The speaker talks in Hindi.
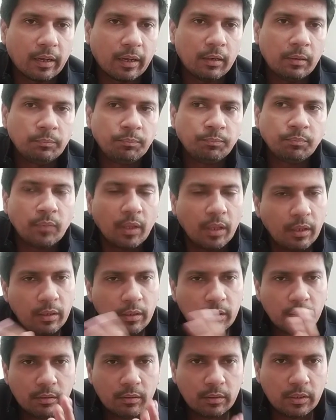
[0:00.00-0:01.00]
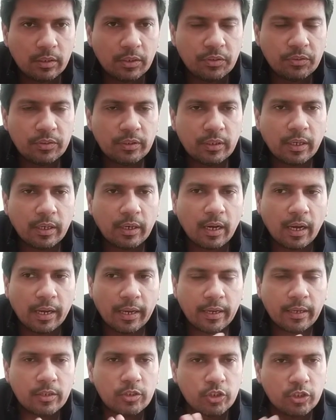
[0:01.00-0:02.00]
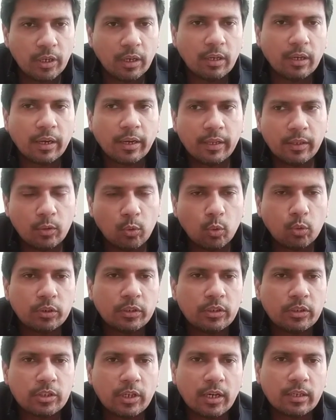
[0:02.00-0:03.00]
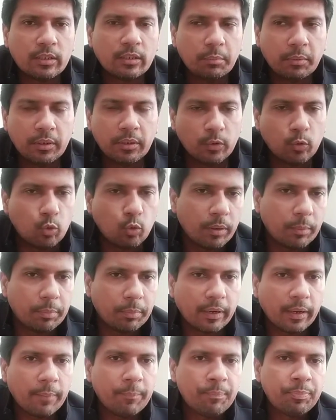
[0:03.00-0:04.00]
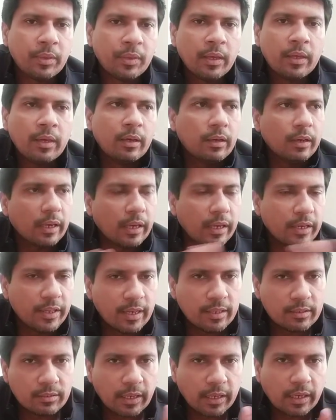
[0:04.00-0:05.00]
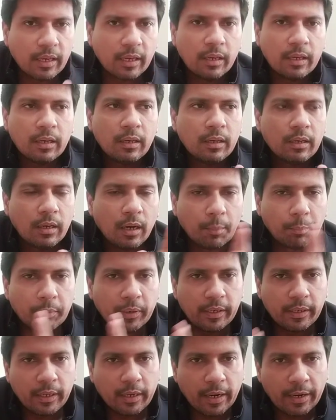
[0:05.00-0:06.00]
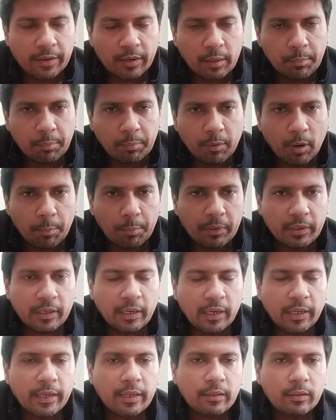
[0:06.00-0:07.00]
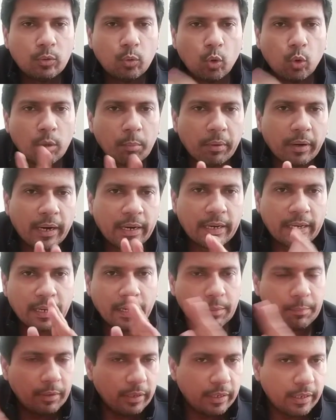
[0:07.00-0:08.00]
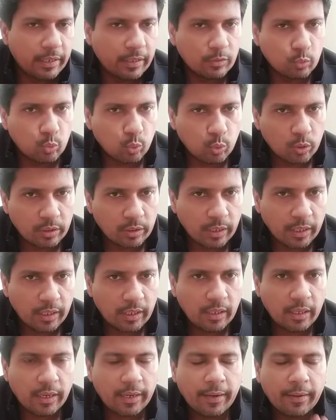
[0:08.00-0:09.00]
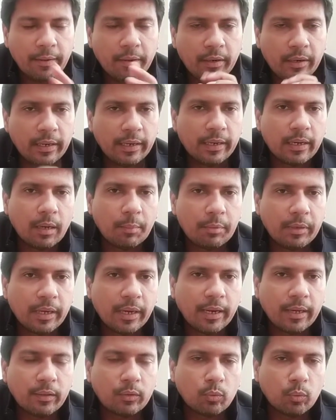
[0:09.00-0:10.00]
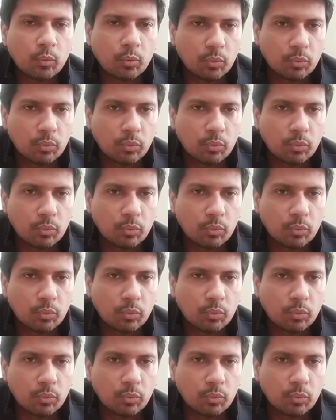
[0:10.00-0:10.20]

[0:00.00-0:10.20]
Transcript: का ईजी कर आएँ चिल करें दो तीन चार दिन पहले घूमें फिरें एरियाज़ देखें अपने लिए रेंटल ऑफ प्रॉपर्टी लें दो नंबर रेंटल एग्रीमेंट लेने की ज़रूरत नहीं है लेना भी है तो